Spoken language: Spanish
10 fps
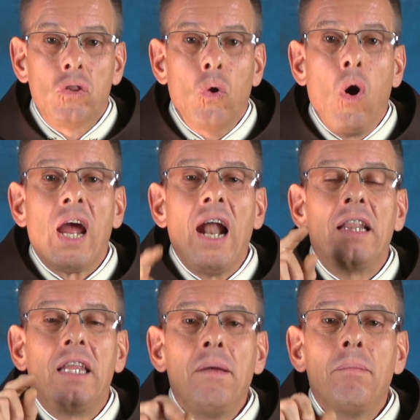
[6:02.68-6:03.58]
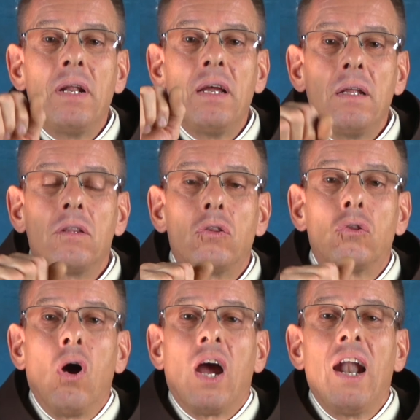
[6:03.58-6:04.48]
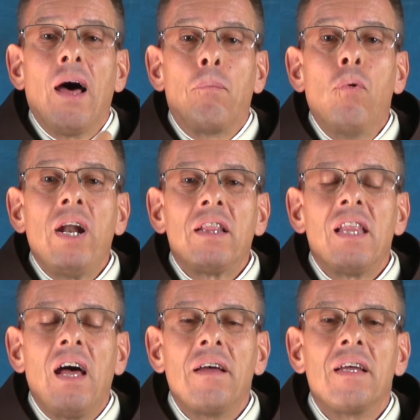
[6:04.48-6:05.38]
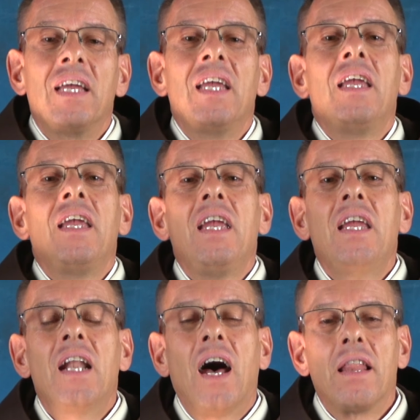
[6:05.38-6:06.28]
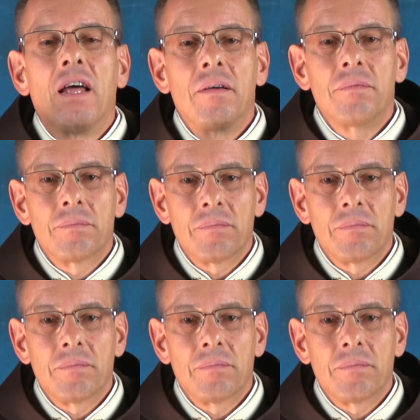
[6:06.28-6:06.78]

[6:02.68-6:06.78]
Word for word: Toca el timbre, toca la puerta, y nada.